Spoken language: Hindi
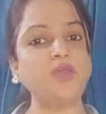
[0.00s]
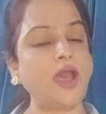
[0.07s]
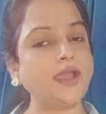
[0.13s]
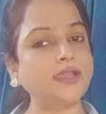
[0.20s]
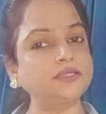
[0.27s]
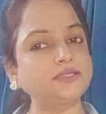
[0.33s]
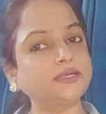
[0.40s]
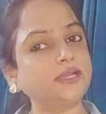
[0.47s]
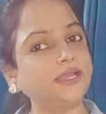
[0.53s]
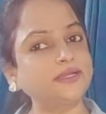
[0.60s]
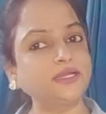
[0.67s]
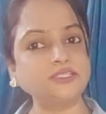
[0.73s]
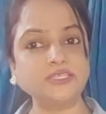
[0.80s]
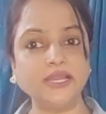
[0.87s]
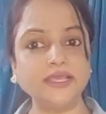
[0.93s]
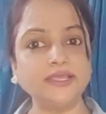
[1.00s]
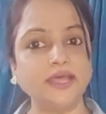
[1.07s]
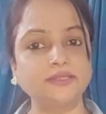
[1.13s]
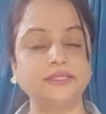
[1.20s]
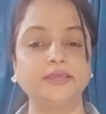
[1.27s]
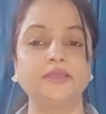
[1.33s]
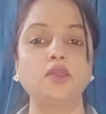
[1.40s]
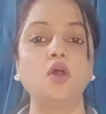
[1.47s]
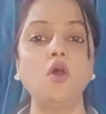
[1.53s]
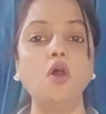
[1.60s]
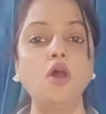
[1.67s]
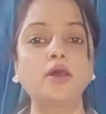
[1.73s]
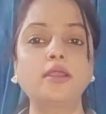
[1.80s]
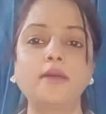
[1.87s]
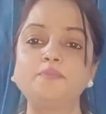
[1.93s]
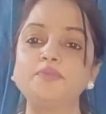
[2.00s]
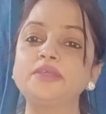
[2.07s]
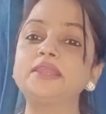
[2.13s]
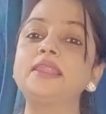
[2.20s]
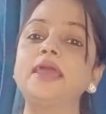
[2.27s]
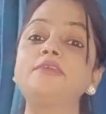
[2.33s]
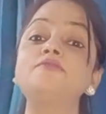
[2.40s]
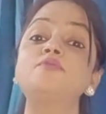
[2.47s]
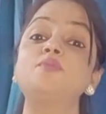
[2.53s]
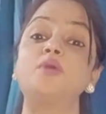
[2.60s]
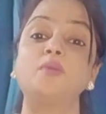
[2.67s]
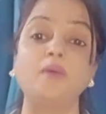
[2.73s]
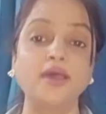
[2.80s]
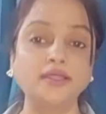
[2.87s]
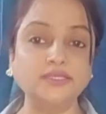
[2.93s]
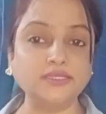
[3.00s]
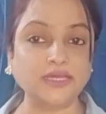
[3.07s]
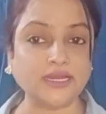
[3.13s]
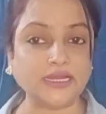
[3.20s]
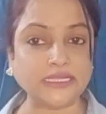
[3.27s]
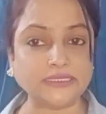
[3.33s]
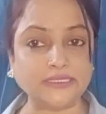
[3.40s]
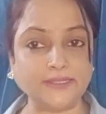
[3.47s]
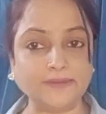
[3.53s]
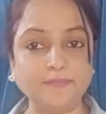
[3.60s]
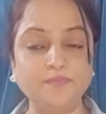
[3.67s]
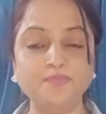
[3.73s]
आगे तक लेकर चले जाते हैं और अपनी लाइफ बर्बाद कर लेते हैं